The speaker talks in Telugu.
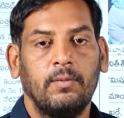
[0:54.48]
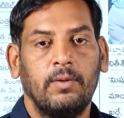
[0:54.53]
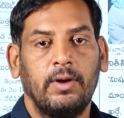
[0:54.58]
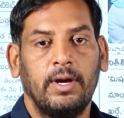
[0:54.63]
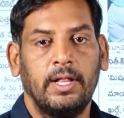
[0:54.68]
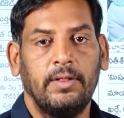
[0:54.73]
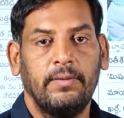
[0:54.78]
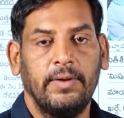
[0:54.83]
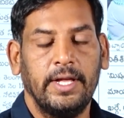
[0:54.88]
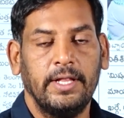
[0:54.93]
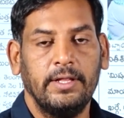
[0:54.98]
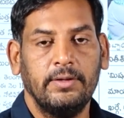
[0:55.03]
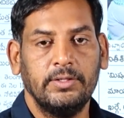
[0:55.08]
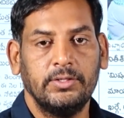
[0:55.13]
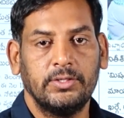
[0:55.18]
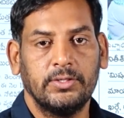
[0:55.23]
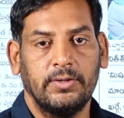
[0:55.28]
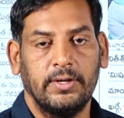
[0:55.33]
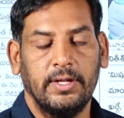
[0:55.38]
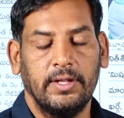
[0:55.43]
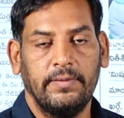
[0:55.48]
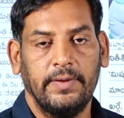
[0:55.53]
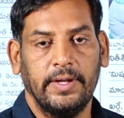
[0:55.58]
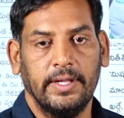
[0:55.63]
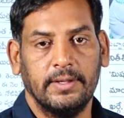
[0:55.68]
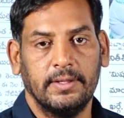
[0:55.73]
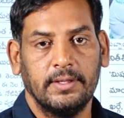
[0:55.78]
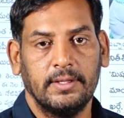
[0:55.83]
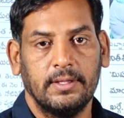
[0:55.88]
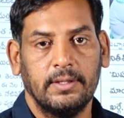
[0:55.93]
ఉన్నది పోయింది ఉంచుకున్నది
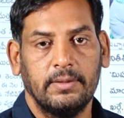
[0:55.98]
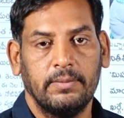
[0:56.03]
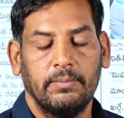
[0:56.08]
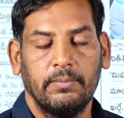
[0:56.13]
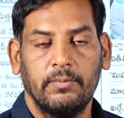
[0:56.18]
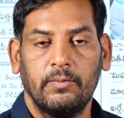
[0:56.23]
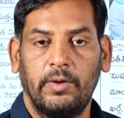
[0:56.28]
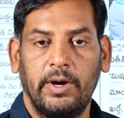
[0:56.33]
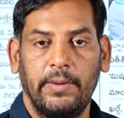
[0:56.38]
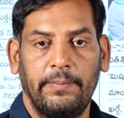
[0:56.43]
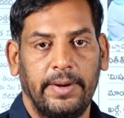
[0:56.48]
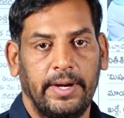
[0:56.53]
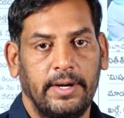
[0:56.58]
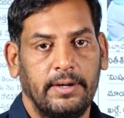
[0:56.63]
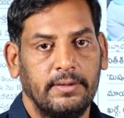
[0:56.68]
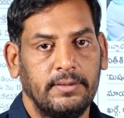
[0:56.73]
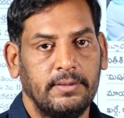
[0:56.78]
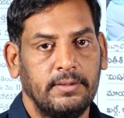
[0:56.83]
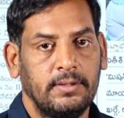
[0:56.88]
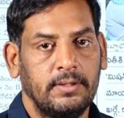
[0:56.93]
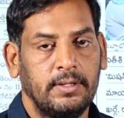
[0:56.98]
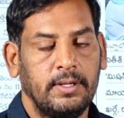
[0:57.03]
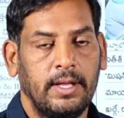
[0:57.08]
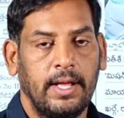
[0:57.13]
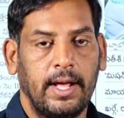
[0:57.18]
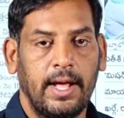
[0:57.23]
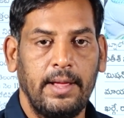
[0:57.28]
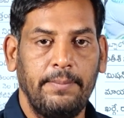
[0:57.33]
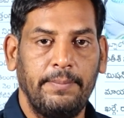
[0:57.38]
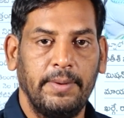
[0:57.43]
పోయింది ఓడిపోయాడు
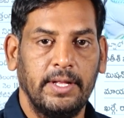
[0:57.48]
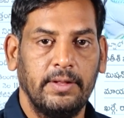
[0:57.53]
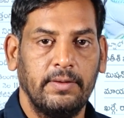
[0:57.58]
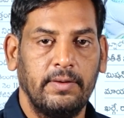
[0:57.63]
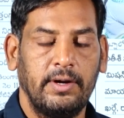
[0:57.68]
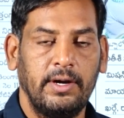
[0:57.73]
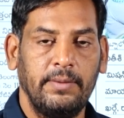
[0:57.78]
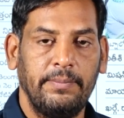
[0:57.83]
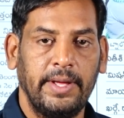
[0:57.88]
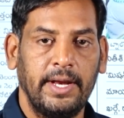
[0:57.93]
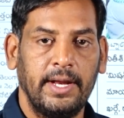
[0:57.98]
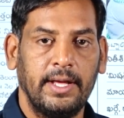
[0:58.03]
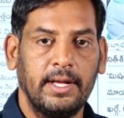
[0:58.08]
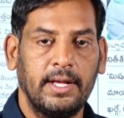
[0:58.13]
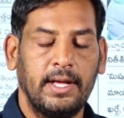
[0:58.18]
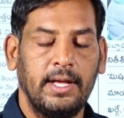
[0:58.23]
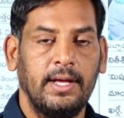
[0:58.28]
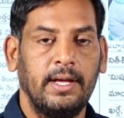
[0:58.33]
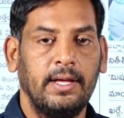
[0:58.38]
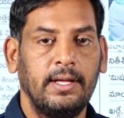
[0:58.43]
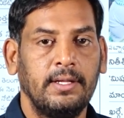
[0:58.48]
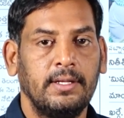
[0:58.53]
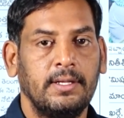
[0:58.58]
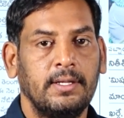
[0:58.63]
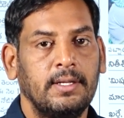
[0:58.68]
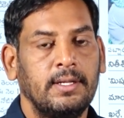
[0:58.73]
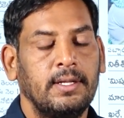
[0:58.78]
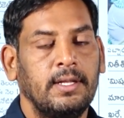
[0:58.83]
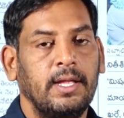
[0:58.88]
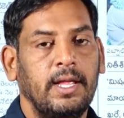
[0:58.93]
అయిపోయింది ఓడిపోయాక
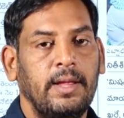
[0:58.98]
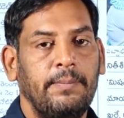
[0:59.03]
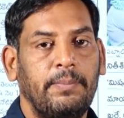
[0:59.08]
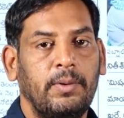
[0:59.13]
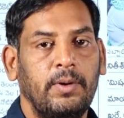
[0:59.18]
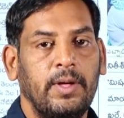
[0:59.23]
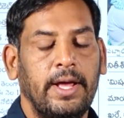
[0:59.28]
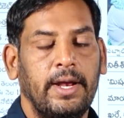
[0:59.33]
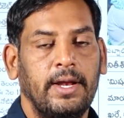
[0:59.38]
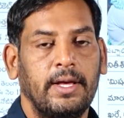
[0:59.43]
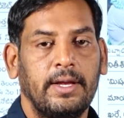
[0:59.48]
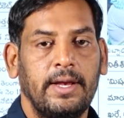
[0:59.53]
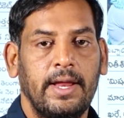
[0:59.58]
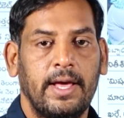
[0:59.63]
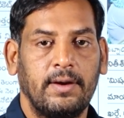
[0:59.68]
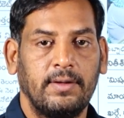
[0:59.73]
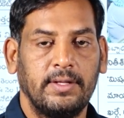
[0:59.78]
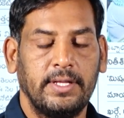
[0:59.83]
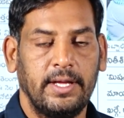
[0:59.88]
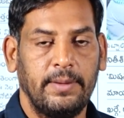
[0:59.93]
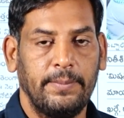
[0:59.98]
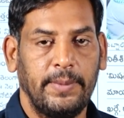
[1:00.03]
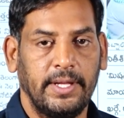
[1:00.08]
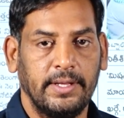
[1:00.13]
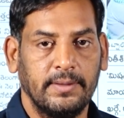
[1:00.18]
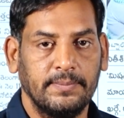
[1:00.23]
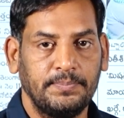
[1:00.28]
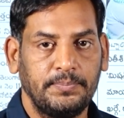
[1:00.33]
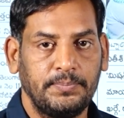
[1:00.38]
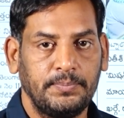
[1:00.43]
ఇప్పుడు ఆయన జ్ఞానోదయం
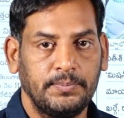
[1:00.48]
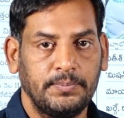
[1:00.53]
అయింది